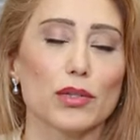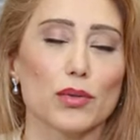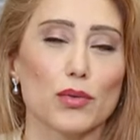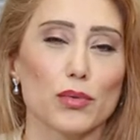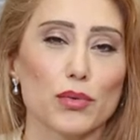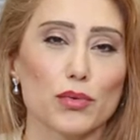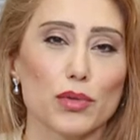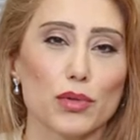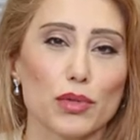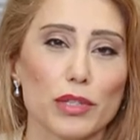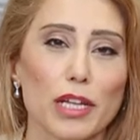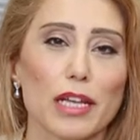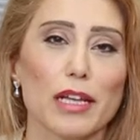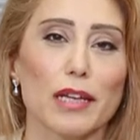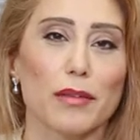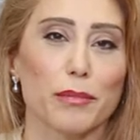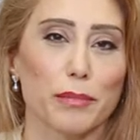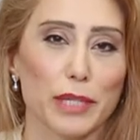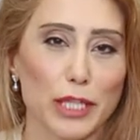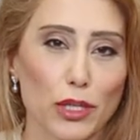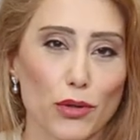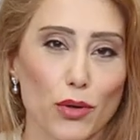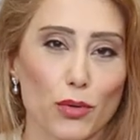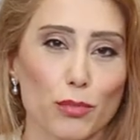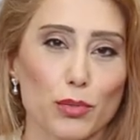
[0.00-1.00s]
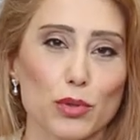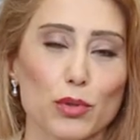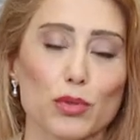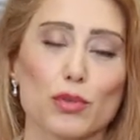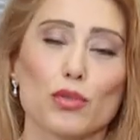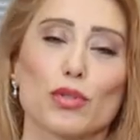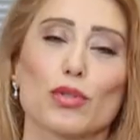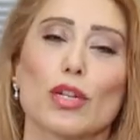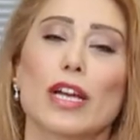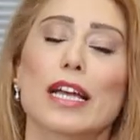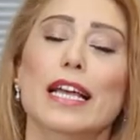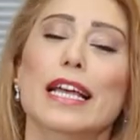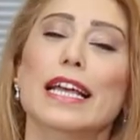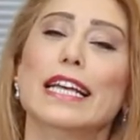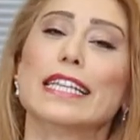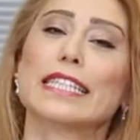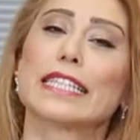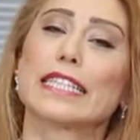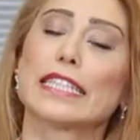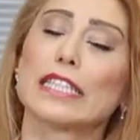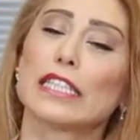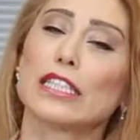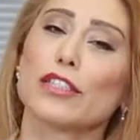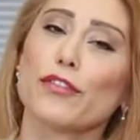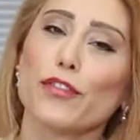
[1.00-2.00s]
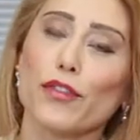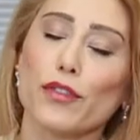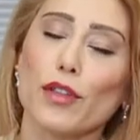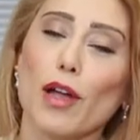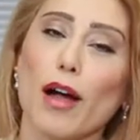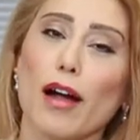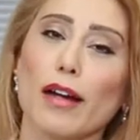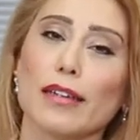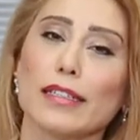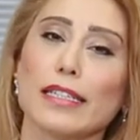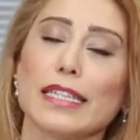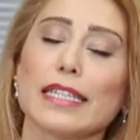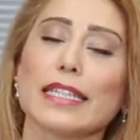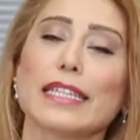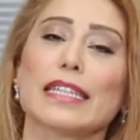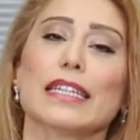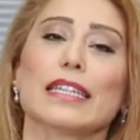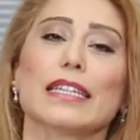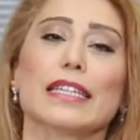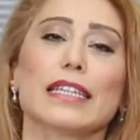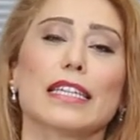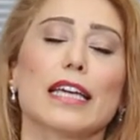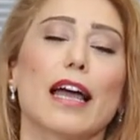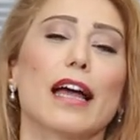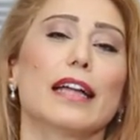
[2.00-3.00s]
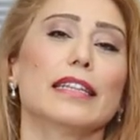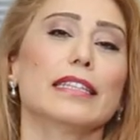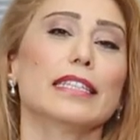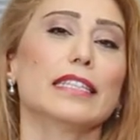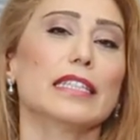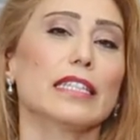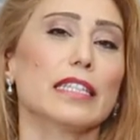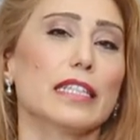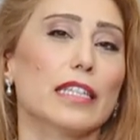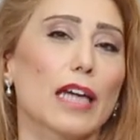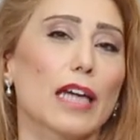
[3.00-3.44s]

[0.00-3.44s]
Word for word: sonuç ne biliyor musunuz? Sınıflardaki kendini